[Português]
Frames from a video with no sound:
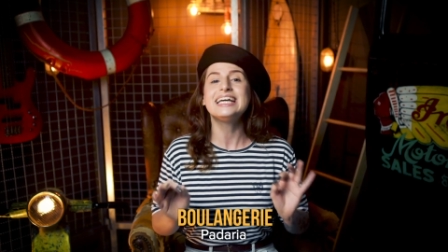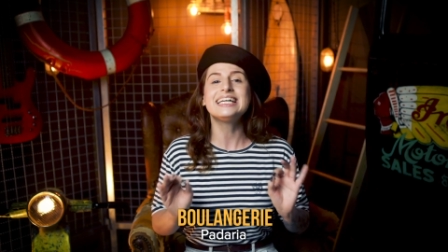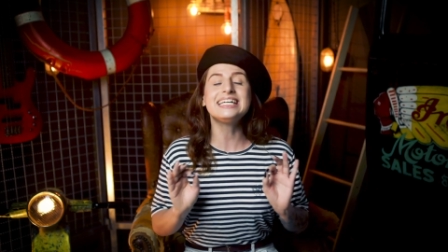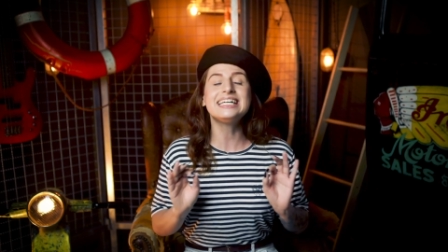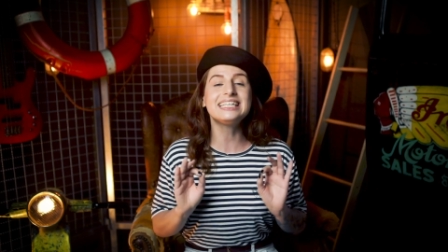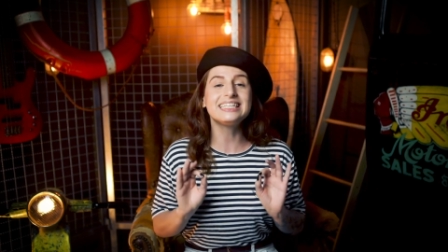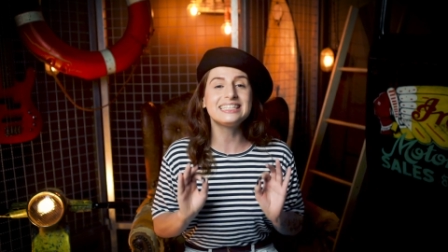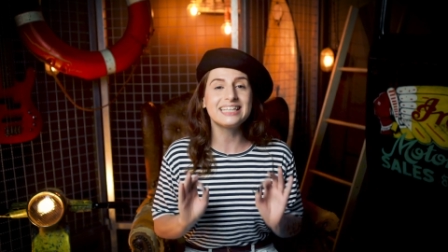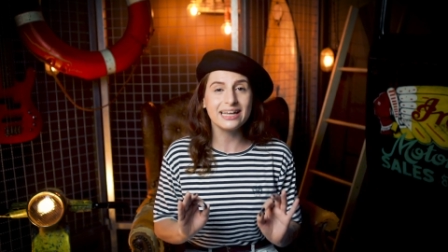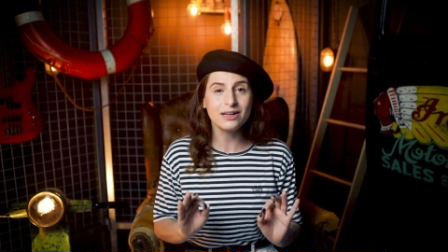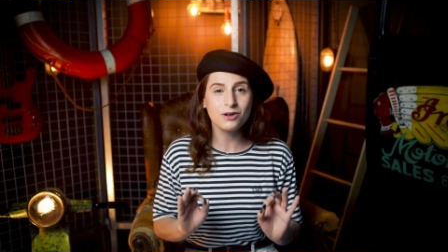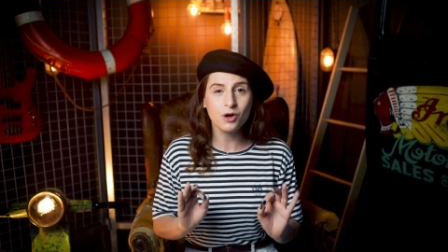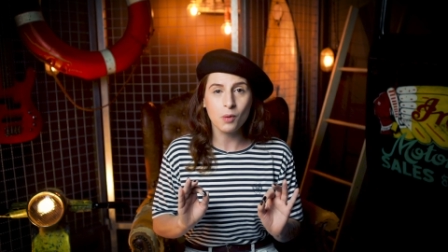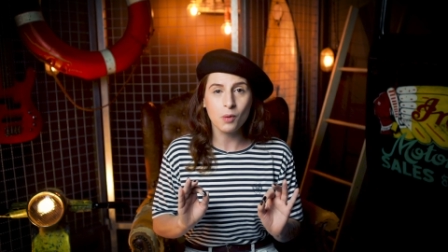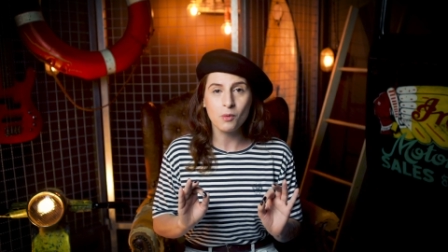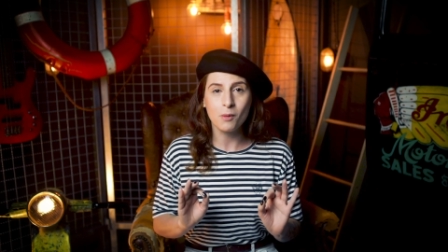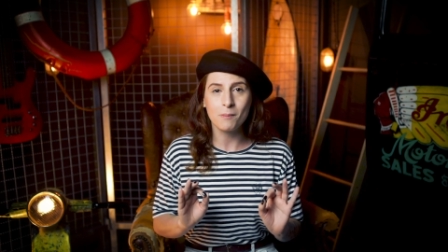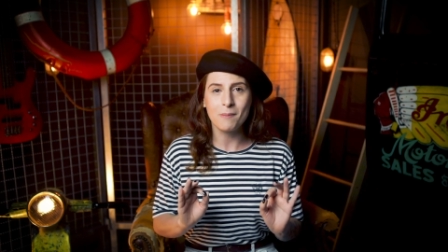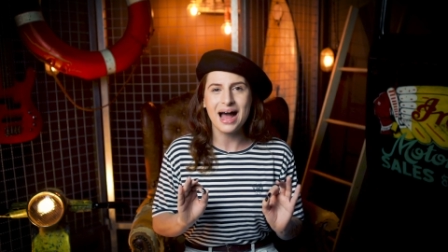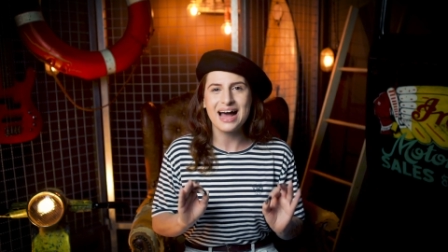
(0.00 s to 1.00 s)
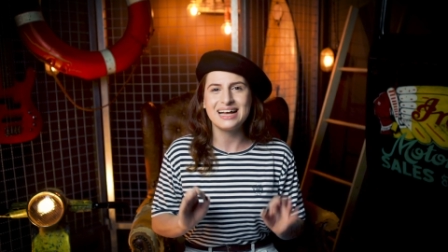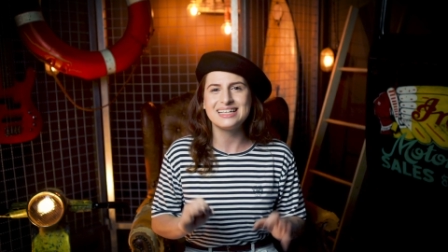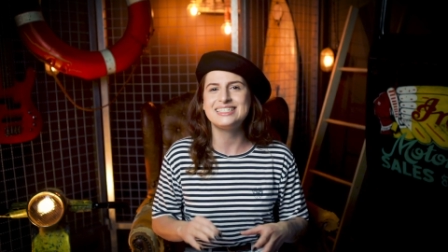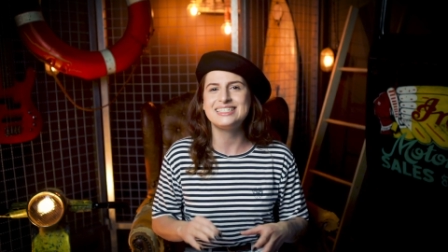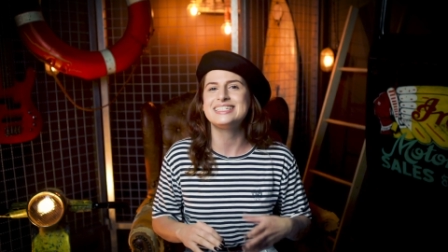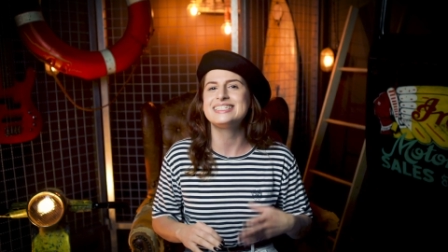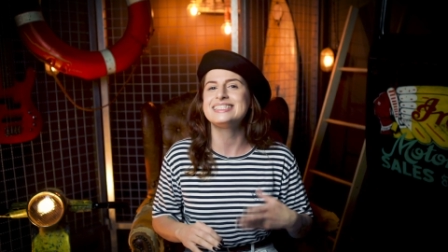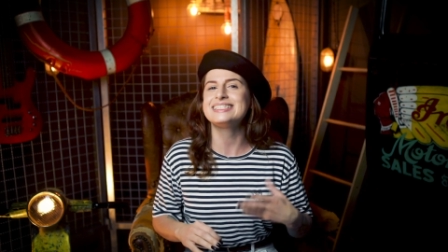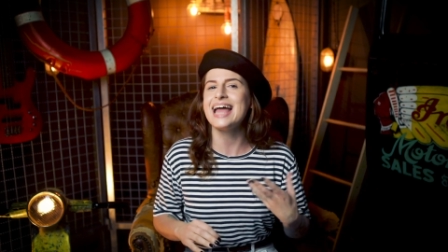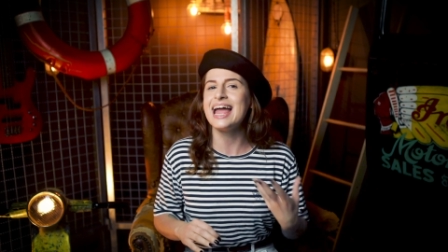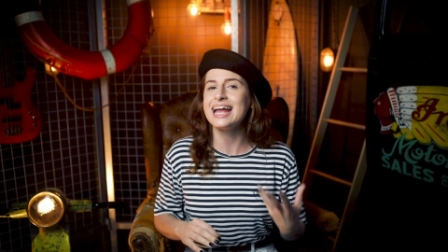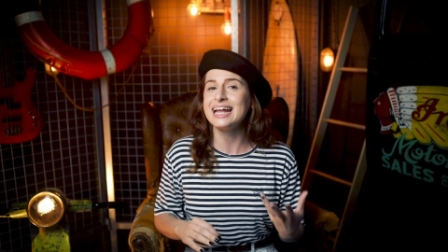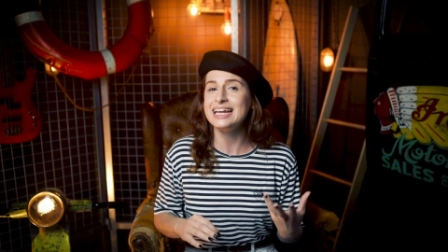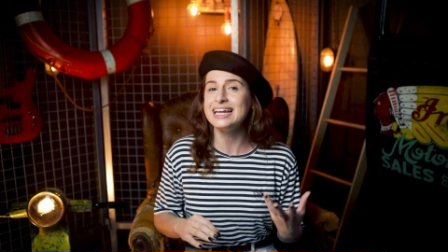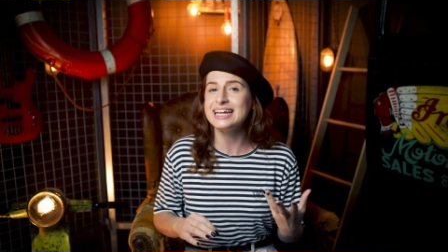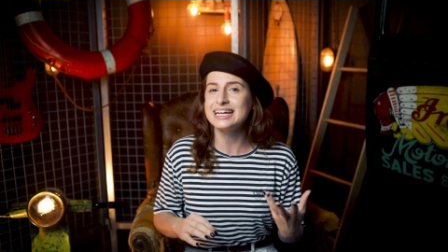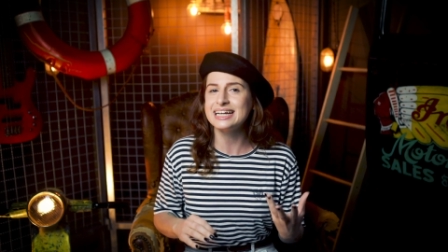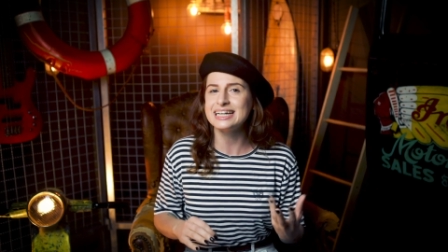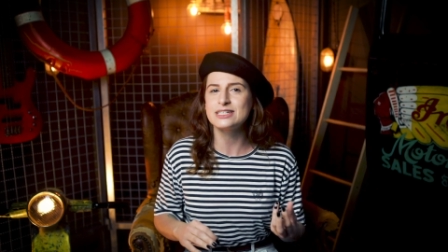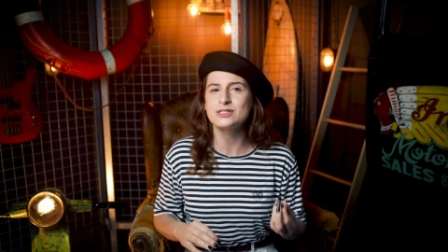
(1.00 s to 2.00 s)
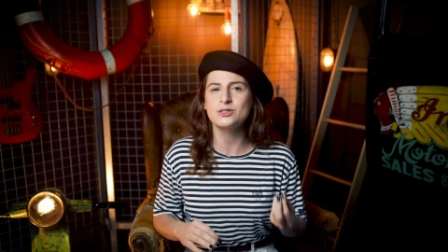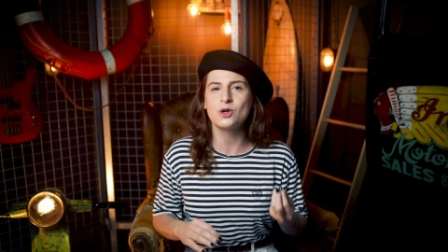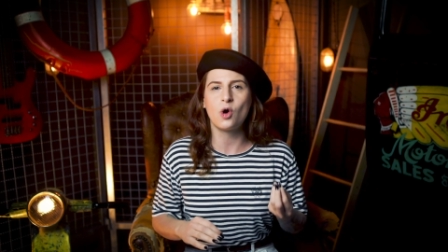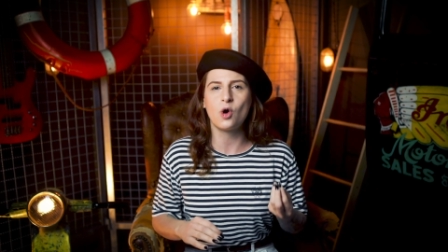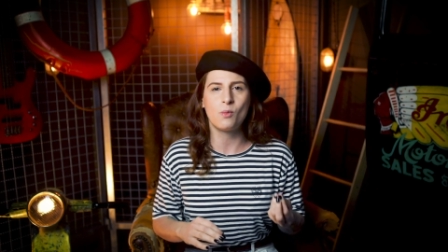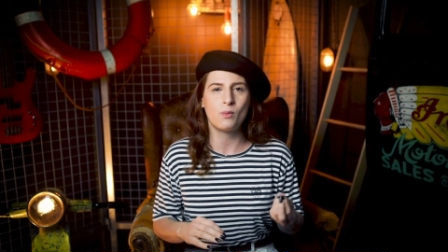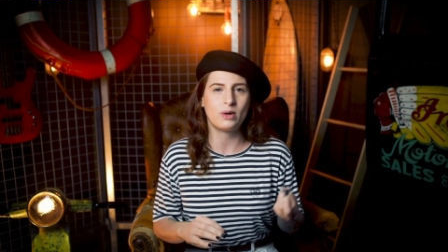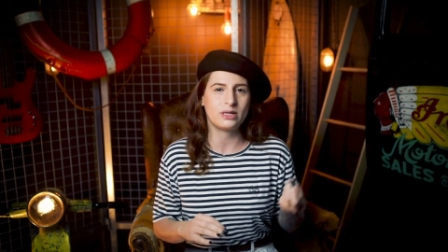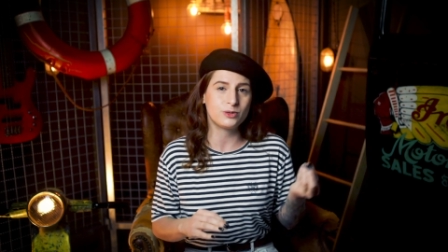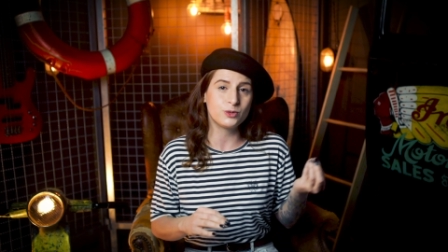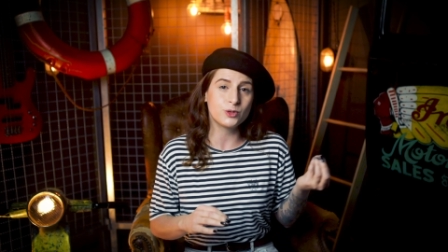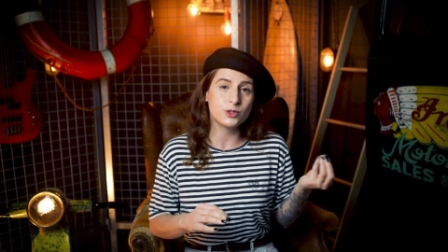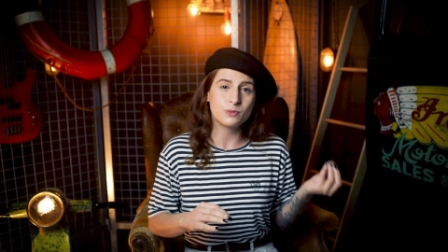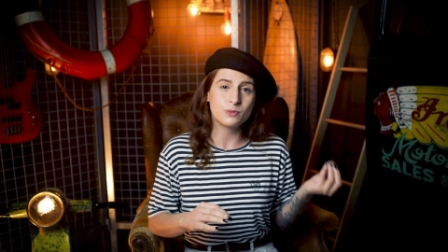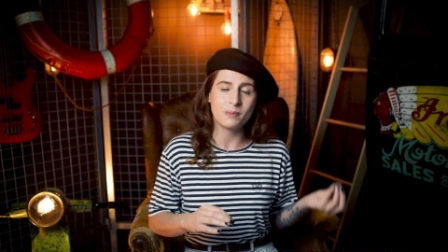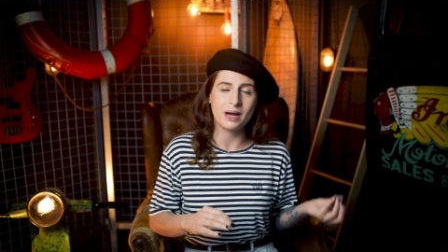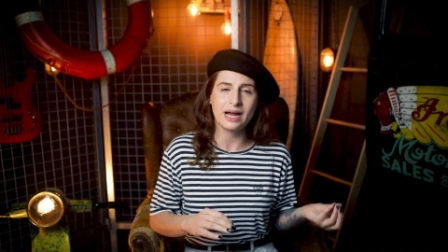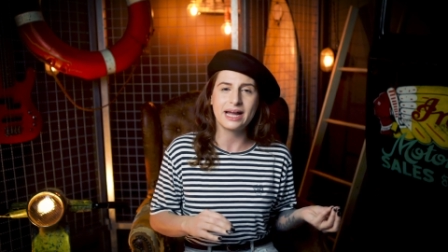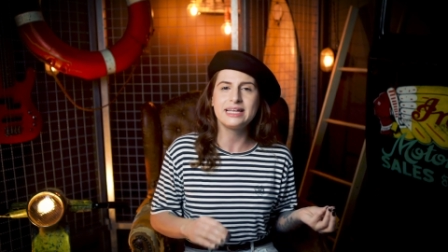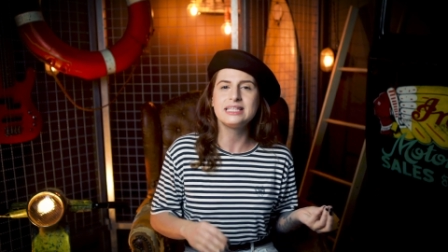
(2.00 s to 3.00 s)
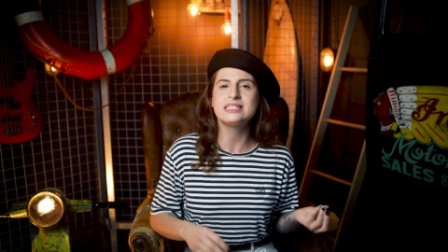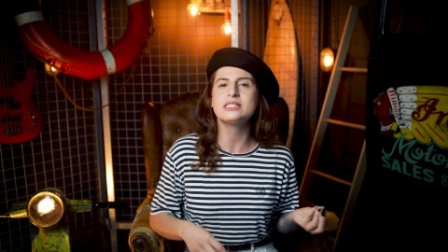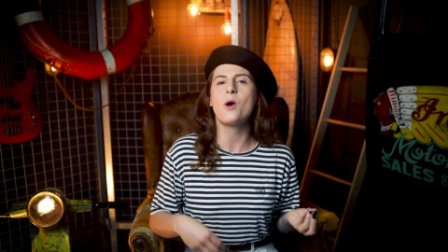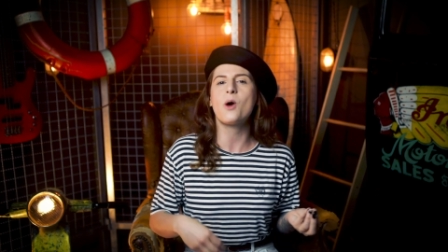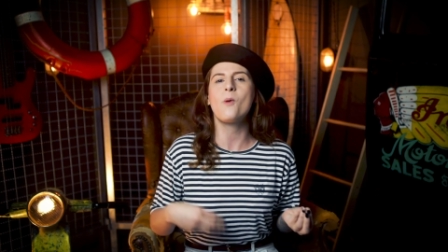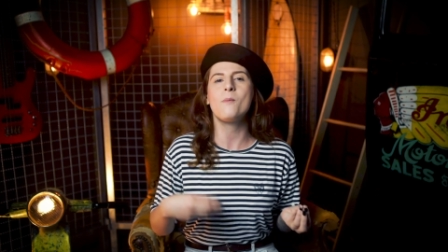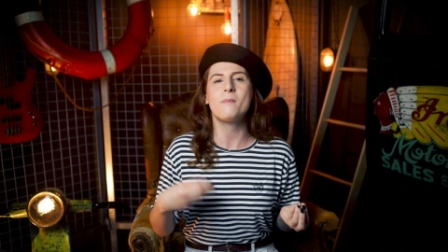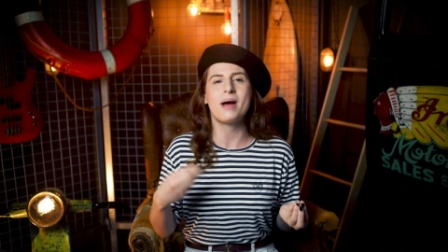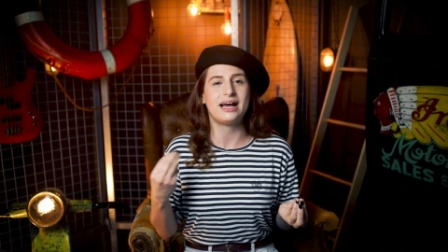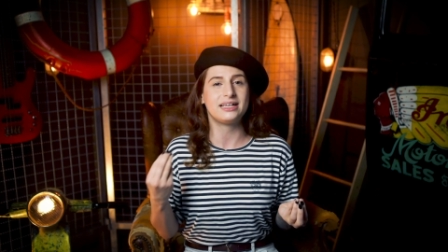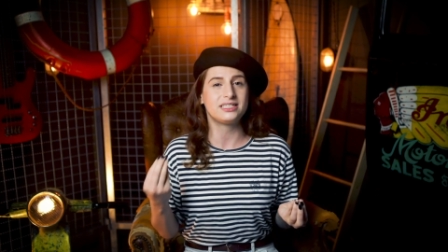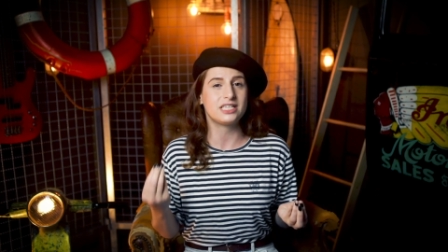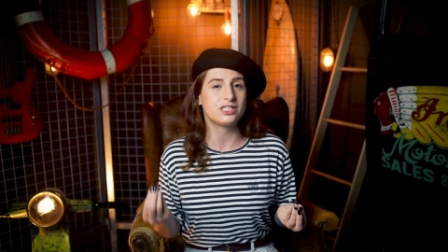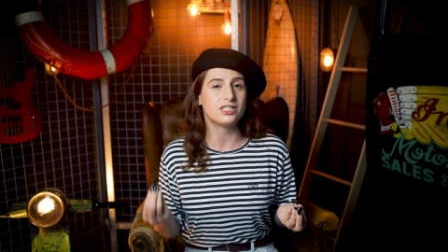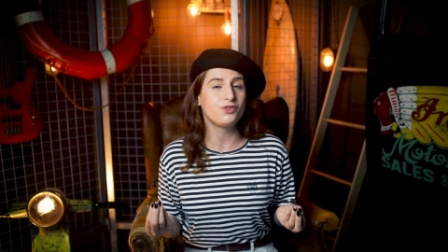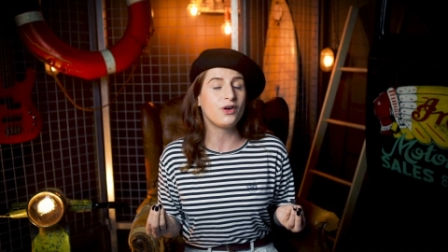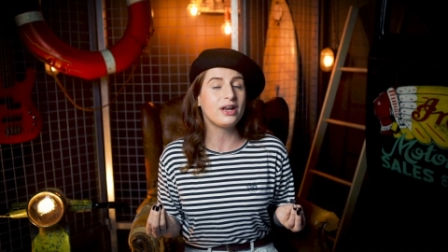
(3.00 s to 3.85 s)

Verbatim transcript: que tem como base técnicas como a dos pães ou massas